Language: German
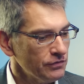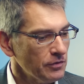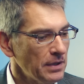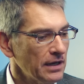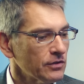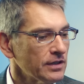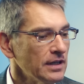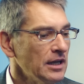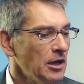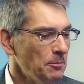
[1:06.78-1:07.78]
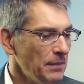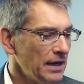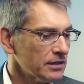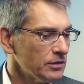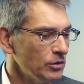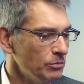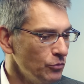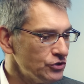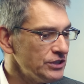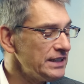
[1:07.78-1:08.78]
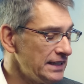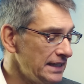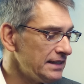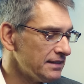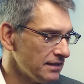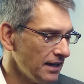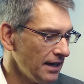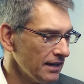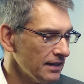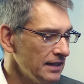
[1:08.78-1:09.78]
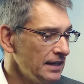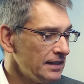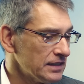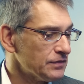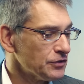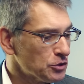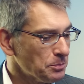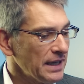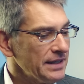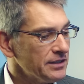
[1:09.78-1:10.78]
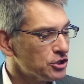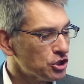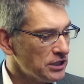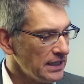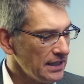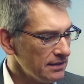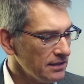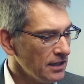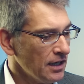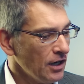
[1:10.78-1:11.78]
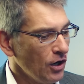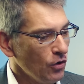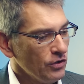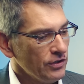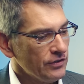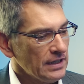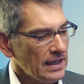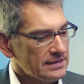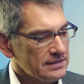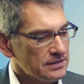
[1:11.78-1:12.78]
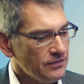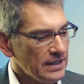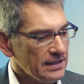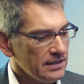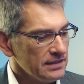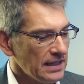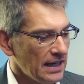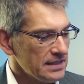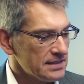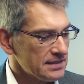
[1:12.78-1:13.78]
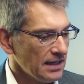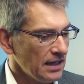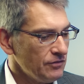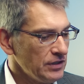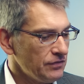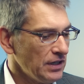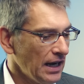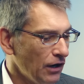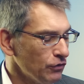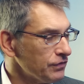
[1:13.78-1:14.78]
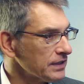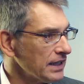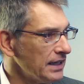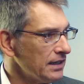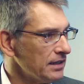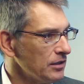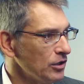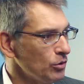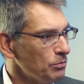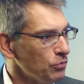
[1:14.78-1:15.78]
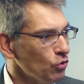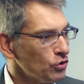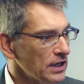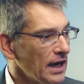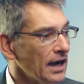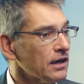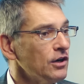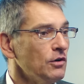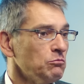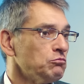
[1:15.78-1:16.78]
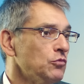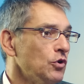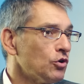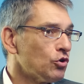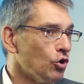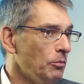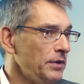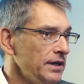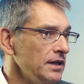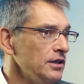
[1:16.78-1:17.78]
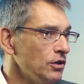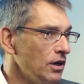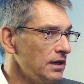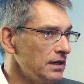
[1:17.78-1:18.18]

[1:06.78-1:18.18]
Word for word: und Verpackung machen müssen, jeden Tag. Das Versprechen steht und es ist weniger die Anzahl, wie viele Aufträge äh, pro Tag kommen,